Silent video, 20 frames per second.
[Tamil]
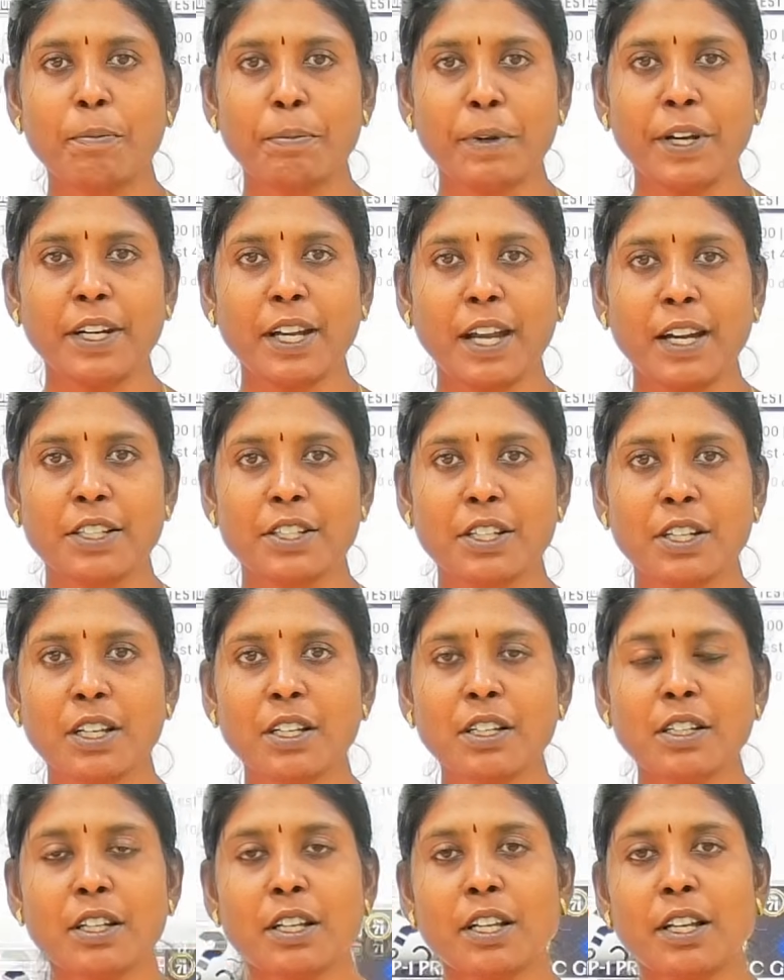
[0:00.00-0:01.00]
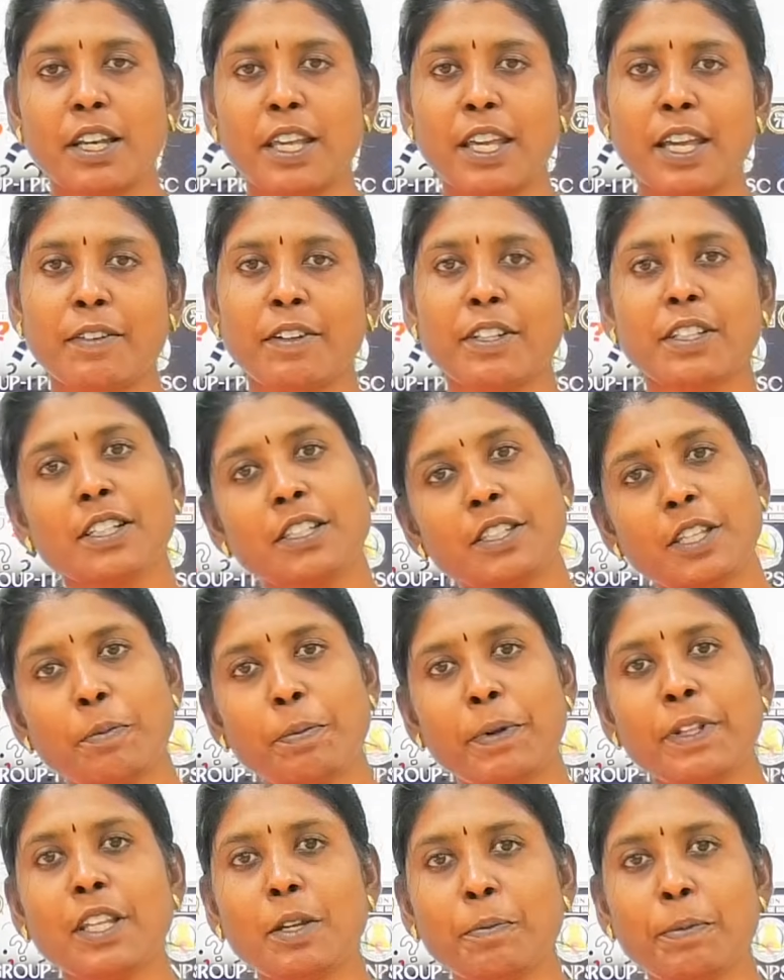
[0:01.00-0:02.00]
கம்ப்ளீட் ஆயிடுச்சுன்னா நீங்கள் வந்து
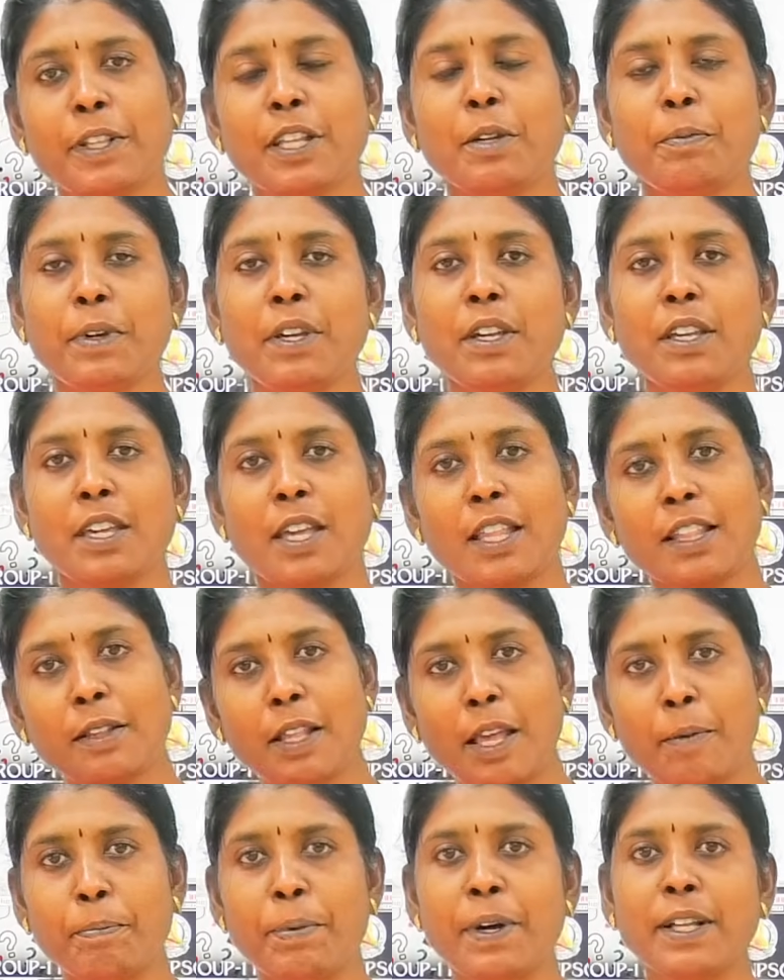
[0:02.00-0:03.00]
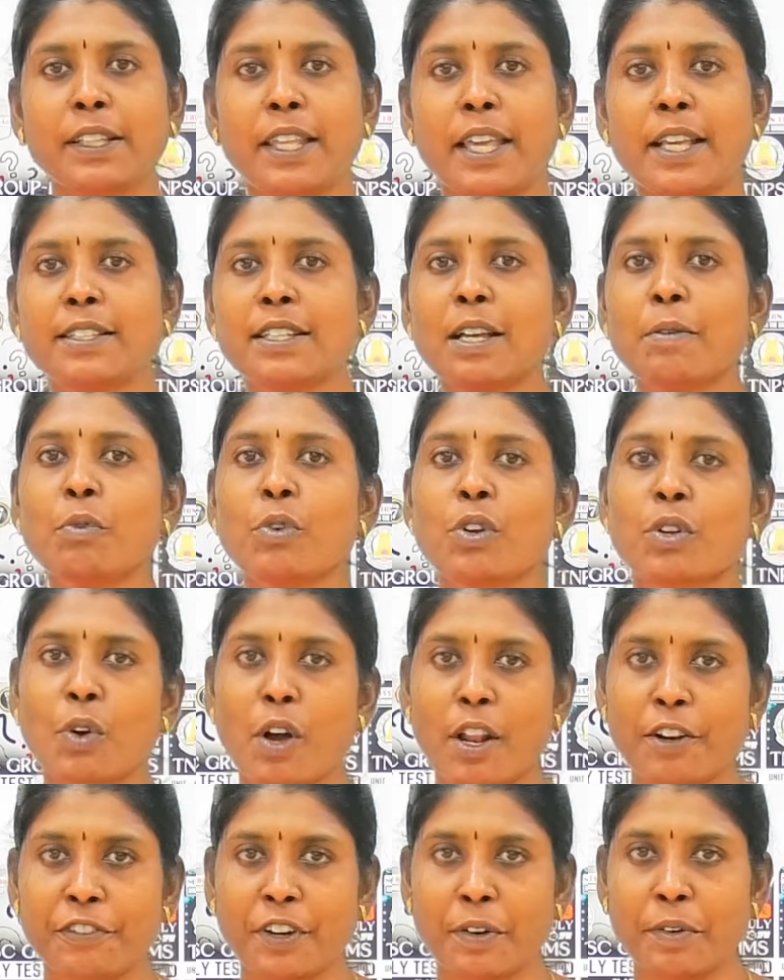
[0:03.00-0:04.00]
திருப்பி திருப்பி திருப்பி எப்போ அந்த எக்ஸாம் உங்களுக்கு
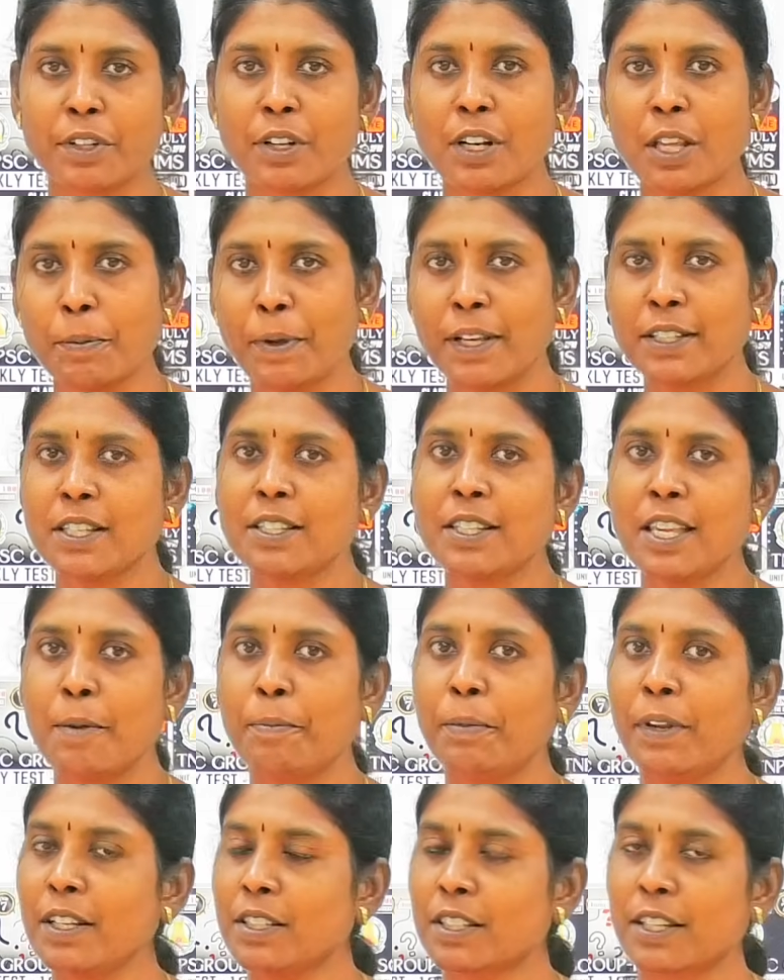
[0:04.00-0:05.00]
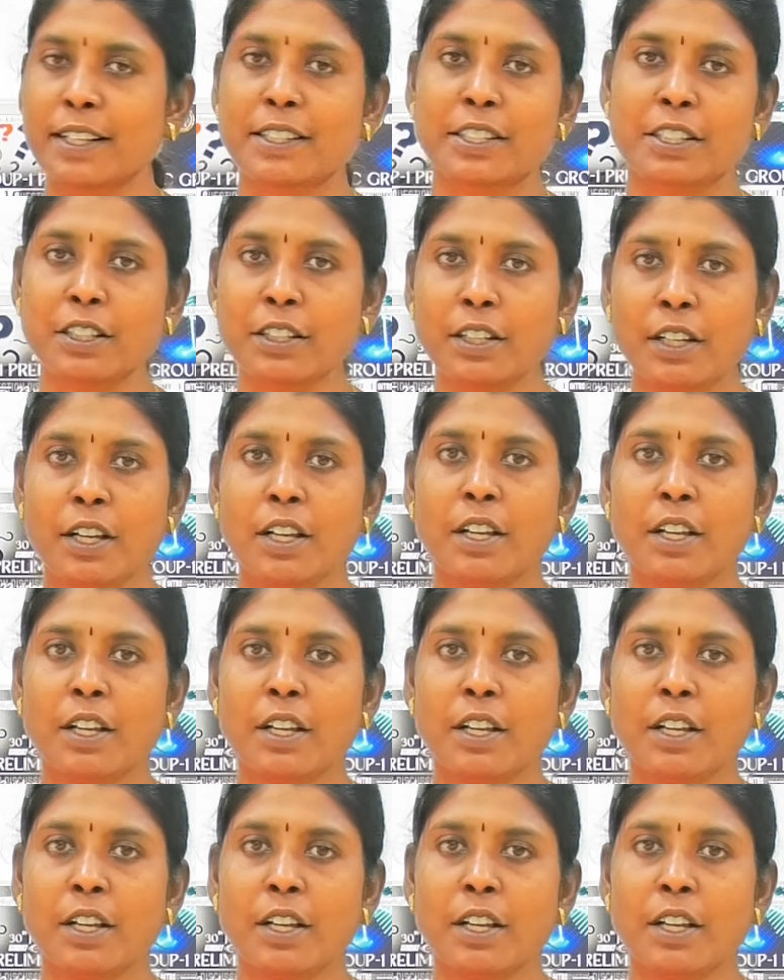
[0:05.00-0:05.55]
கால் இருந்தாலும் இப்போ எஸ்எஸ்சி எம்டிஎஸ் நெக்ஸ்ட்டு